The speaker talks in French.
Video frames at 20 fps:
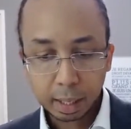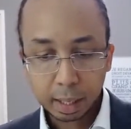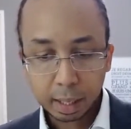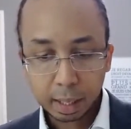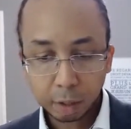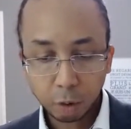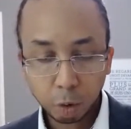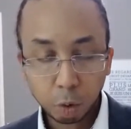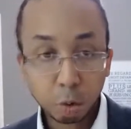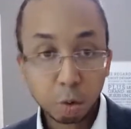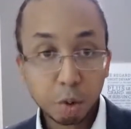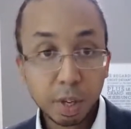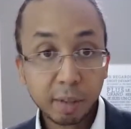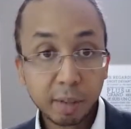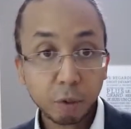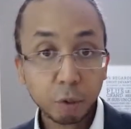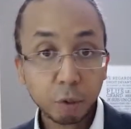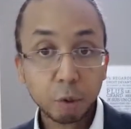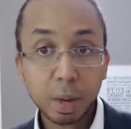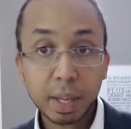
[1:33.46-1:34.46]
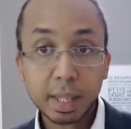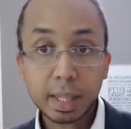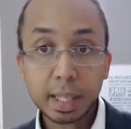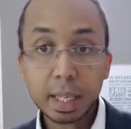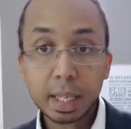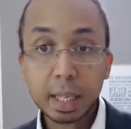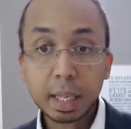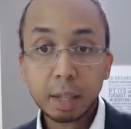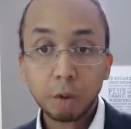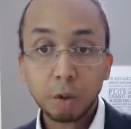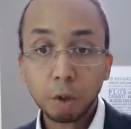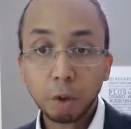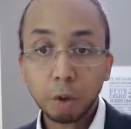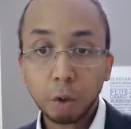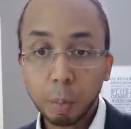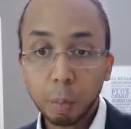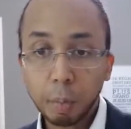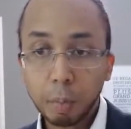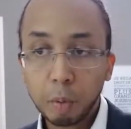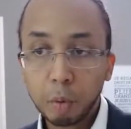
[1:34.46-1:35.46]
euh, nous avons choisi de
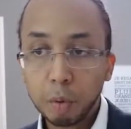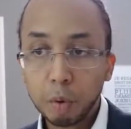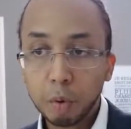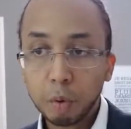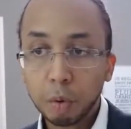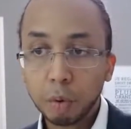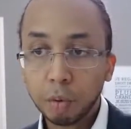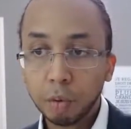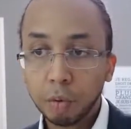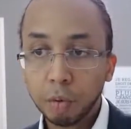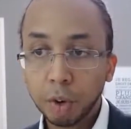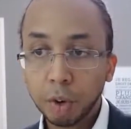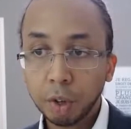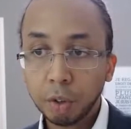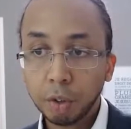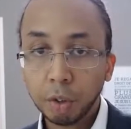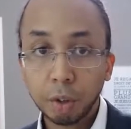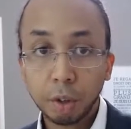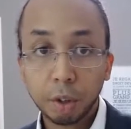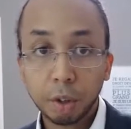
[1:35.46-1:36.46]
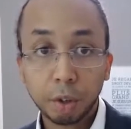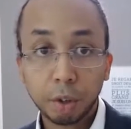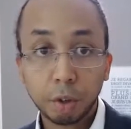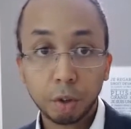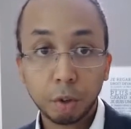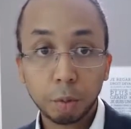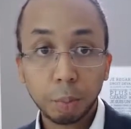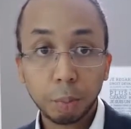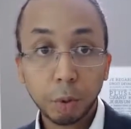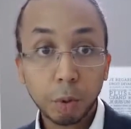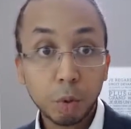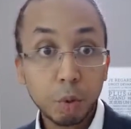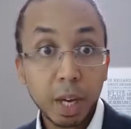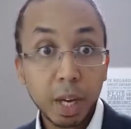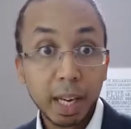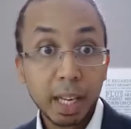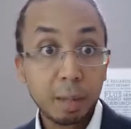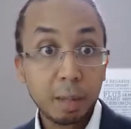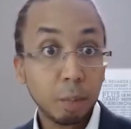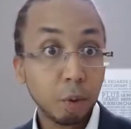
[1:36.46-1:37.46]
ne plus vendre euh, de produits
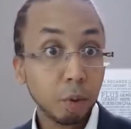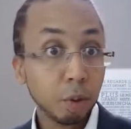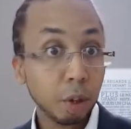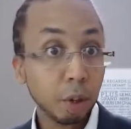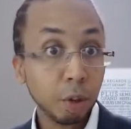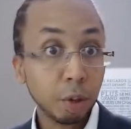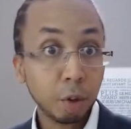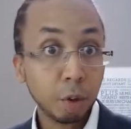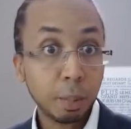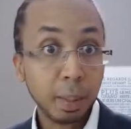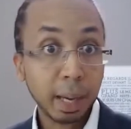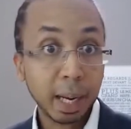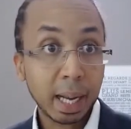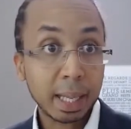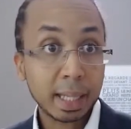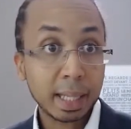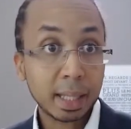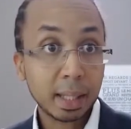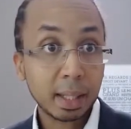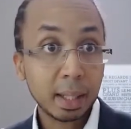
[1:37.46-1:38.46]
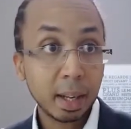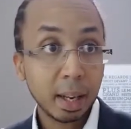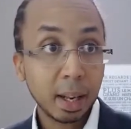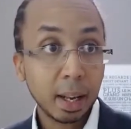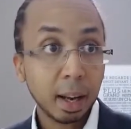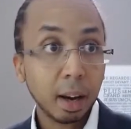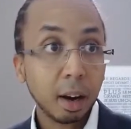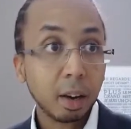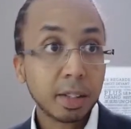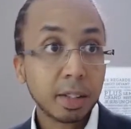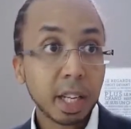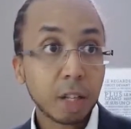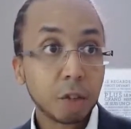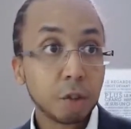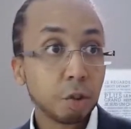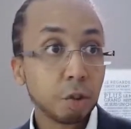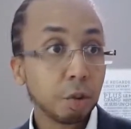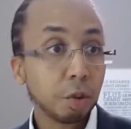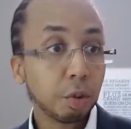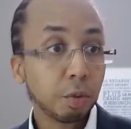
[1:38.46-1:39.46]
animaux dans notre magasin, en
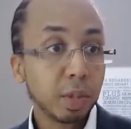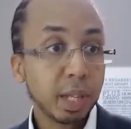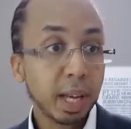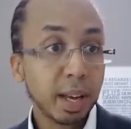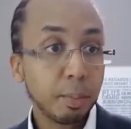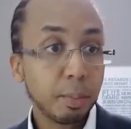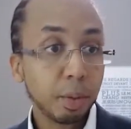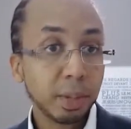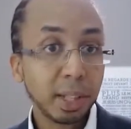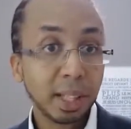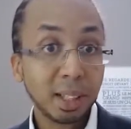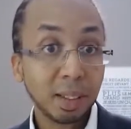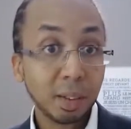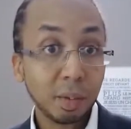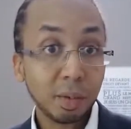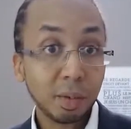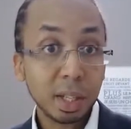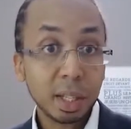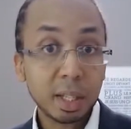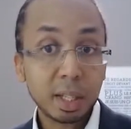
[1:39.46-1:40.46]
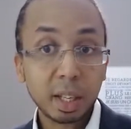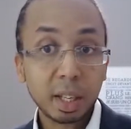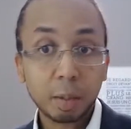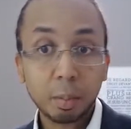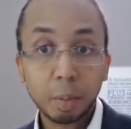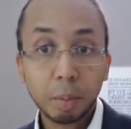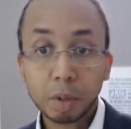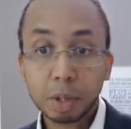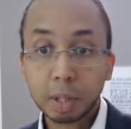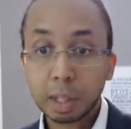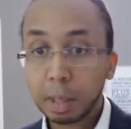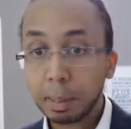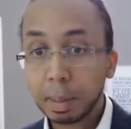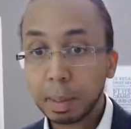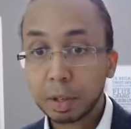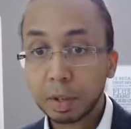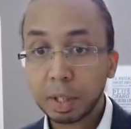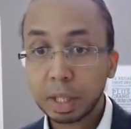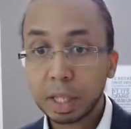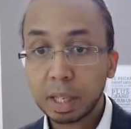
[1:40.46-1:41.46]
sachant que vous avez peut-être 25% des
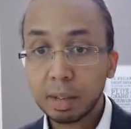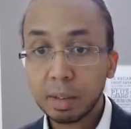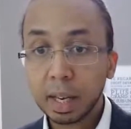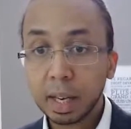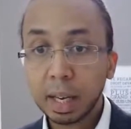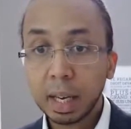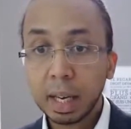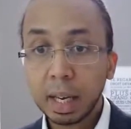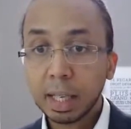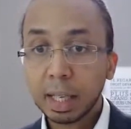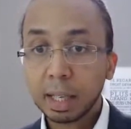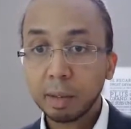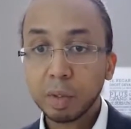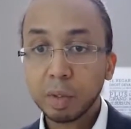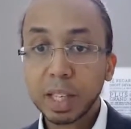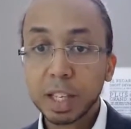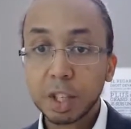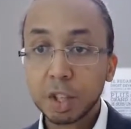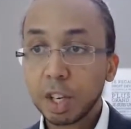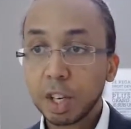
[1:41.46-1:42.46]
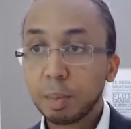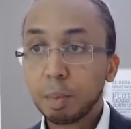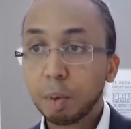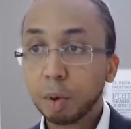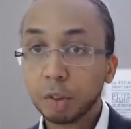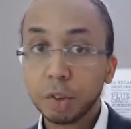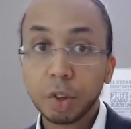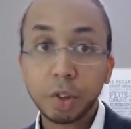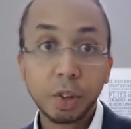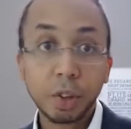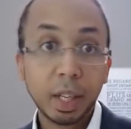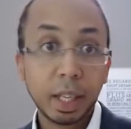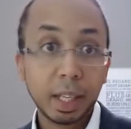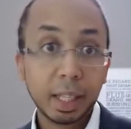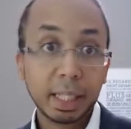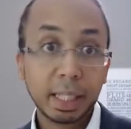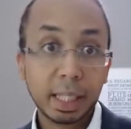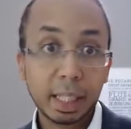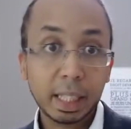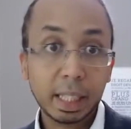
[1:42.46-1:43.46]
personnes qui viennent qui vous achetaient pourtant
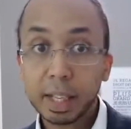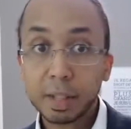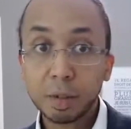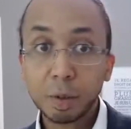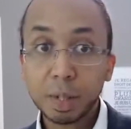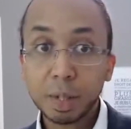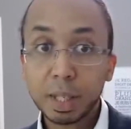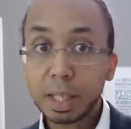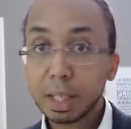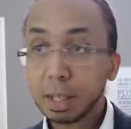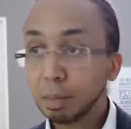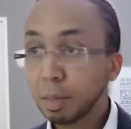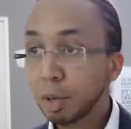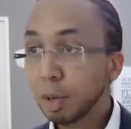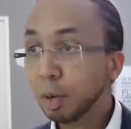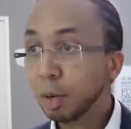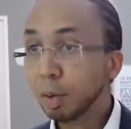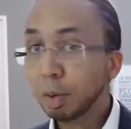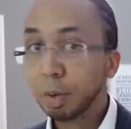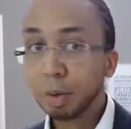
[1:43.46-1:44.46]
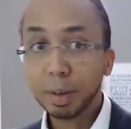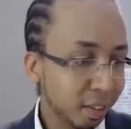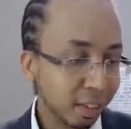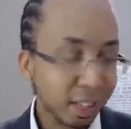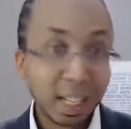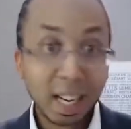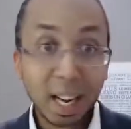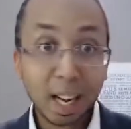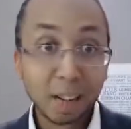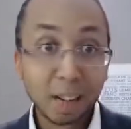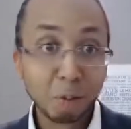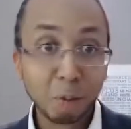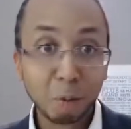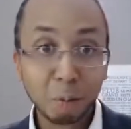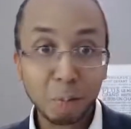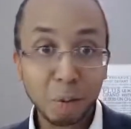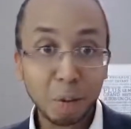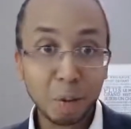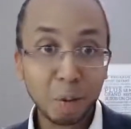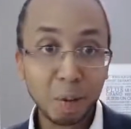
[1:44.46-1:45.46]
de la saucisse bio, des lardons
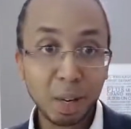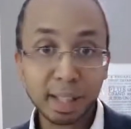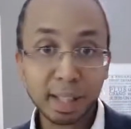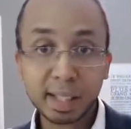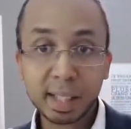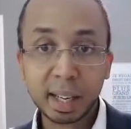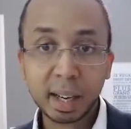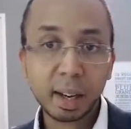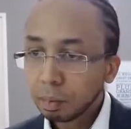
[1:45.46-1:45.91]
bio, etc.